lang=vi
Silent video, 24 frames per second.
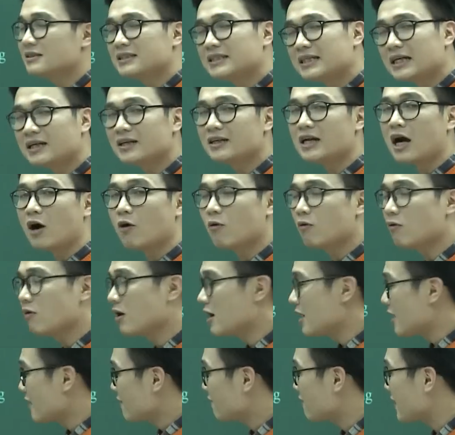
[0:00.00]
chiến đấu
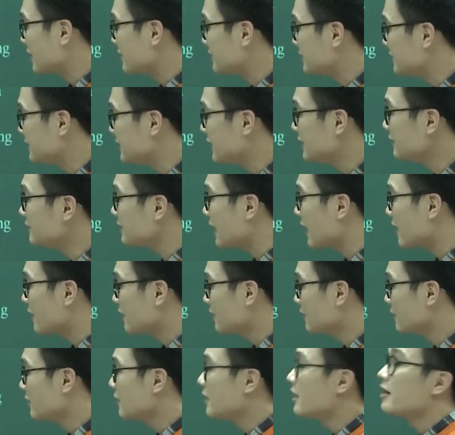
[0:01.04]
và chiến
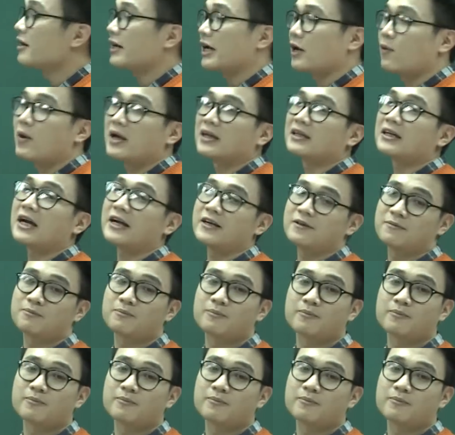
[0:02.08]
thắng cái hoàn cảnh.